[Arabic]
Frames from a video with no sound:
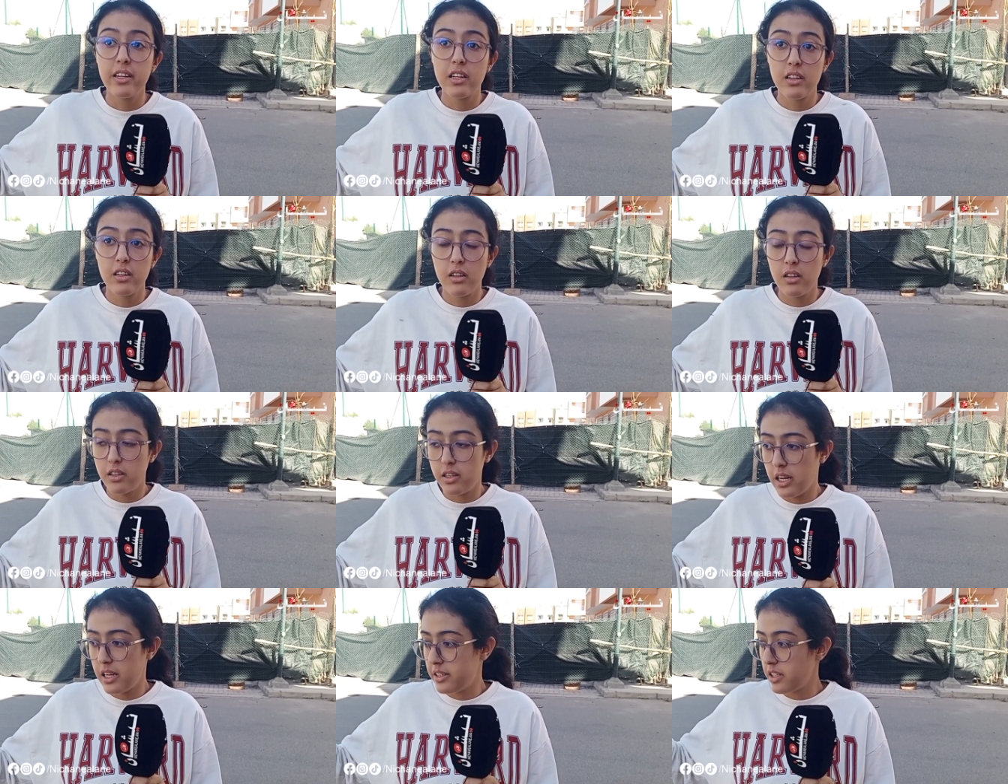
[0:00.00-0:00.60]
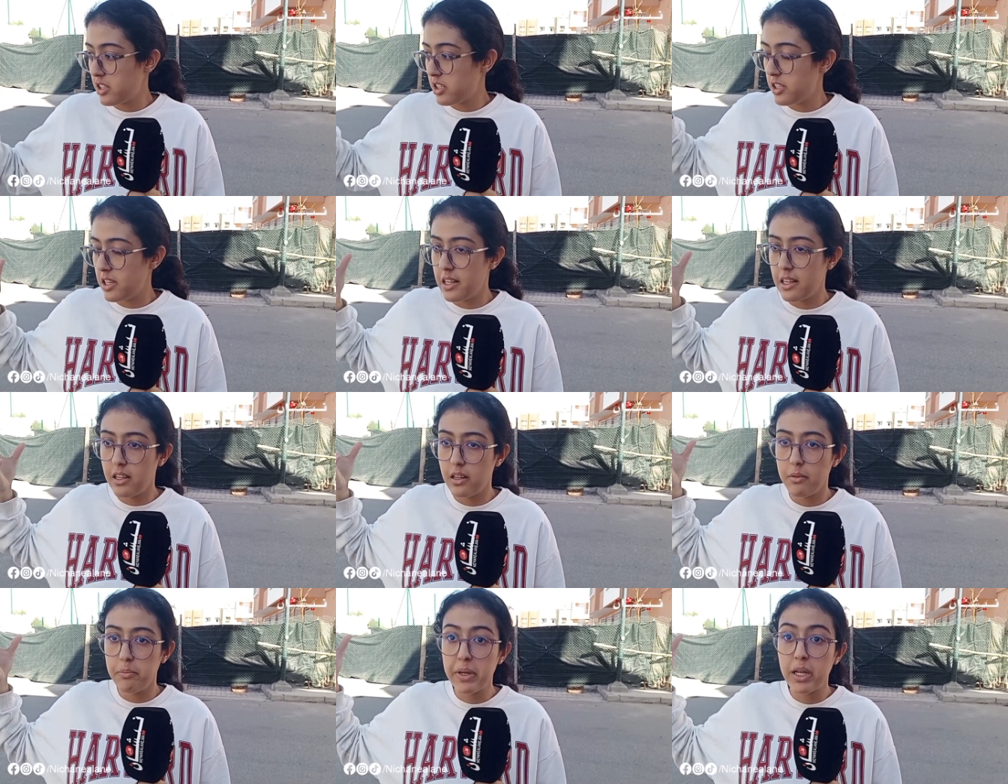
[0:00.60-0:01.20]
هداك الشيء
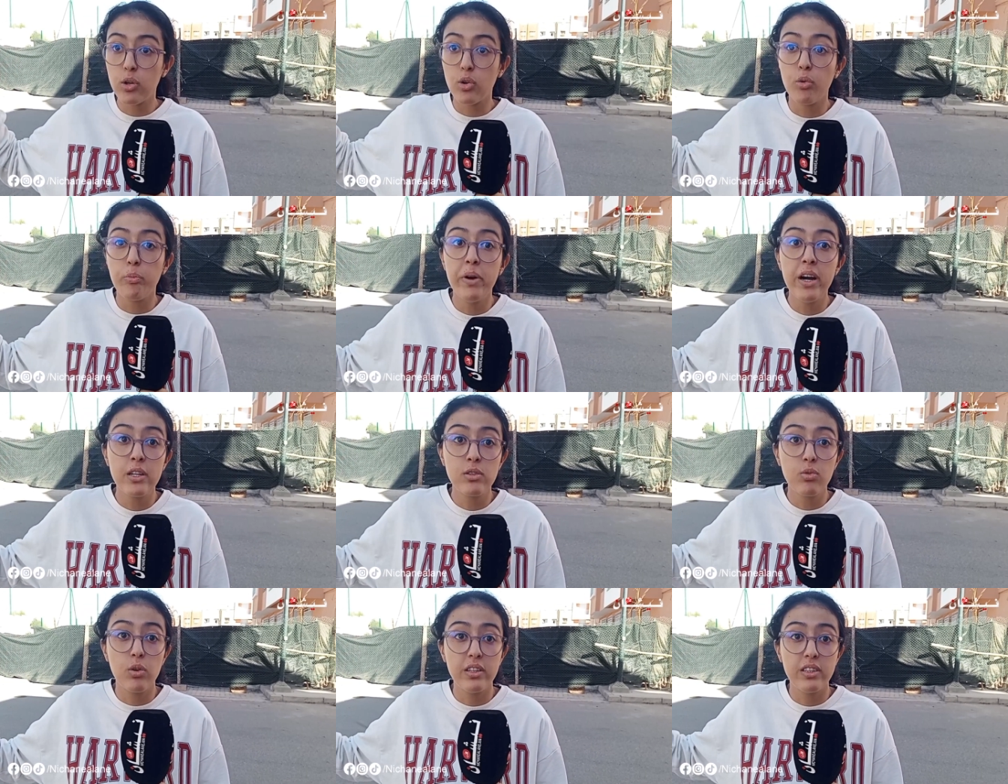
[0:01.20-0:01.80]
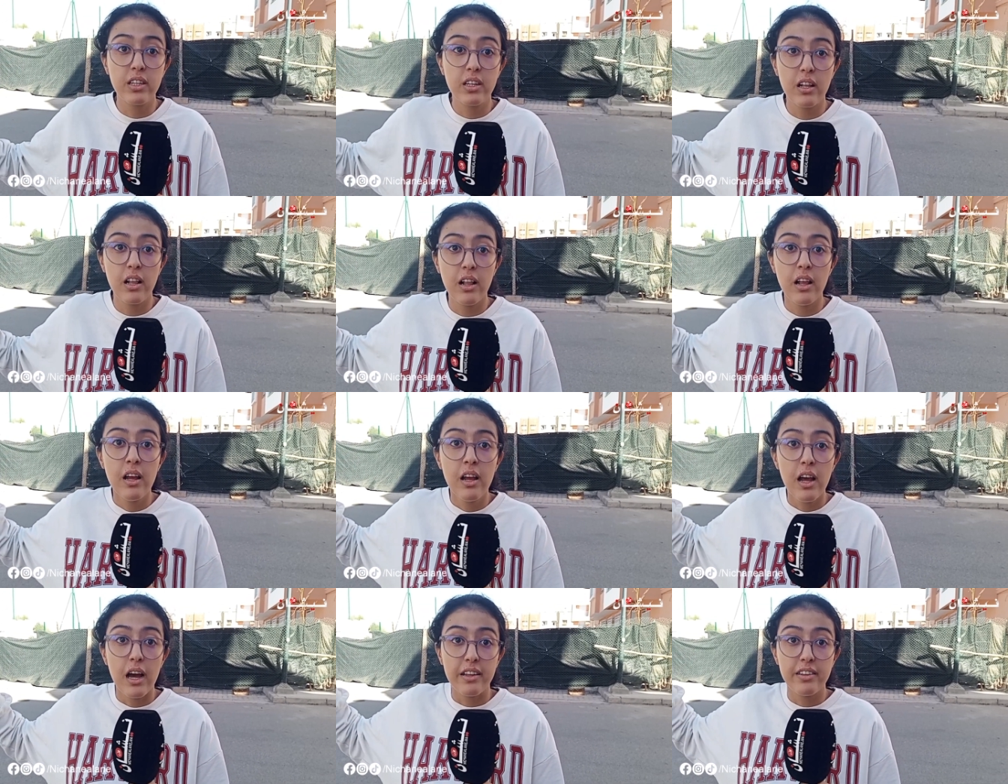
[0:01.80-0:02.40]
الميكروبات وهداك
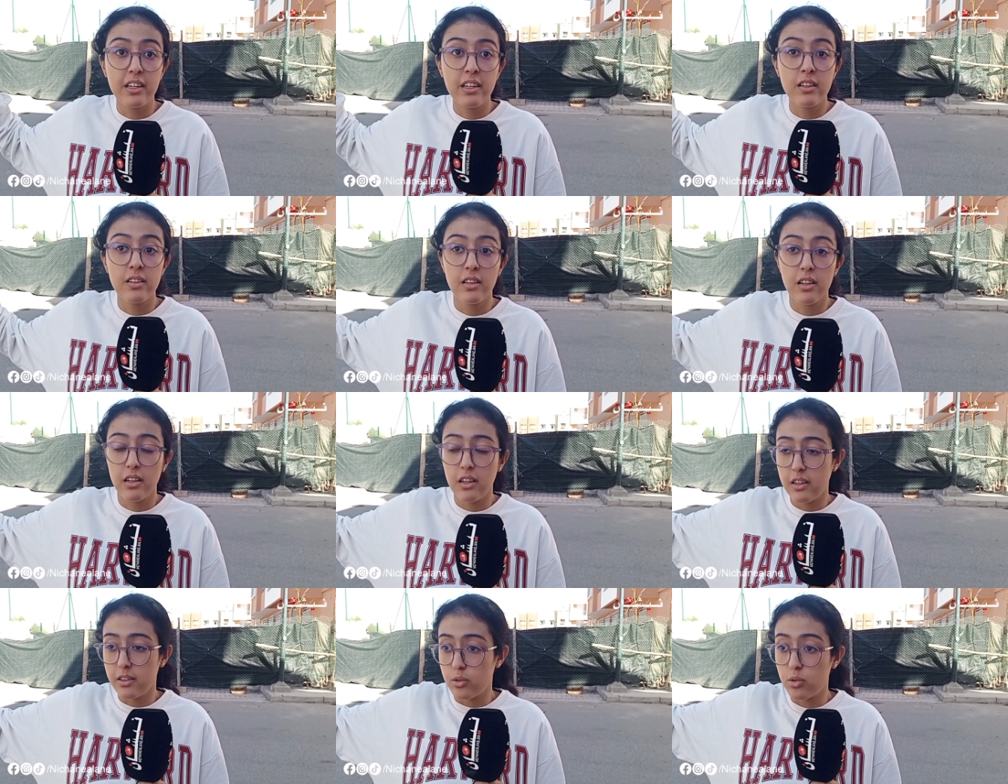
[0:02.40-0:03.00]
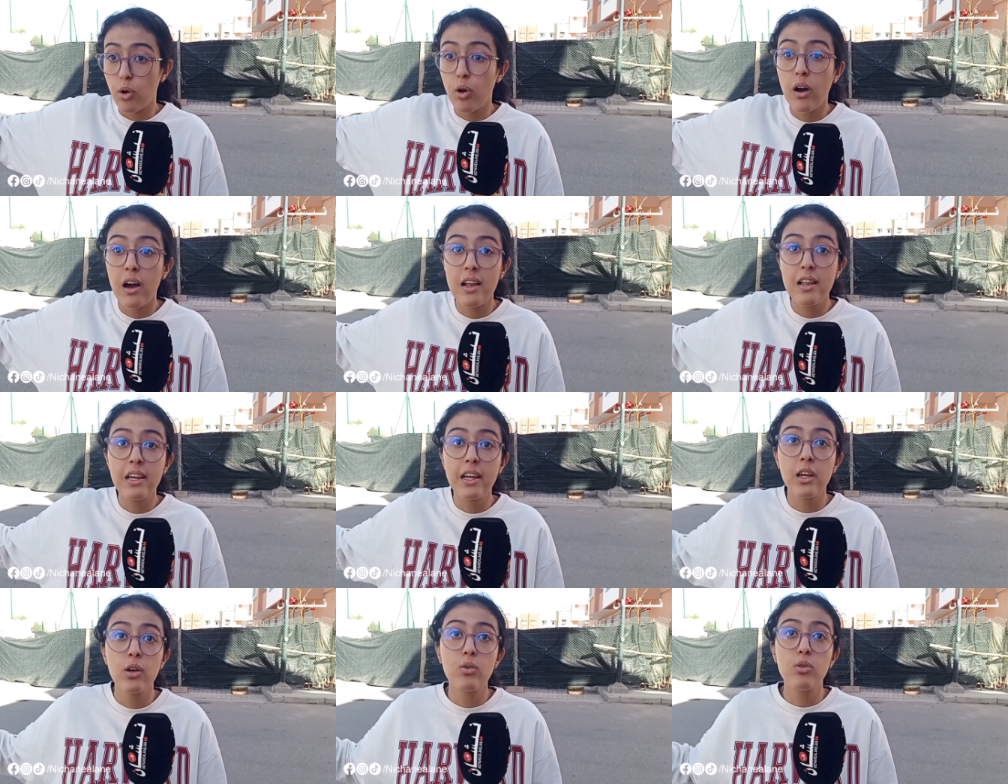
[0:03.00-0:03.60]
هداك الدخان اللي
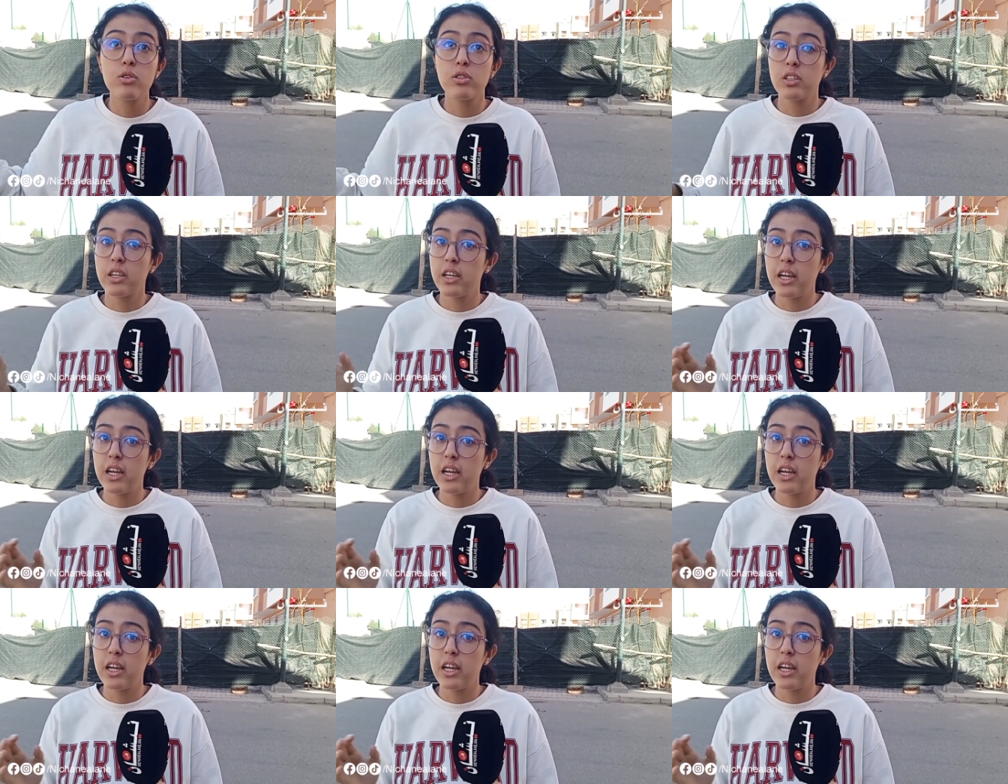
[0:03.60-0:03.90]
كيخرج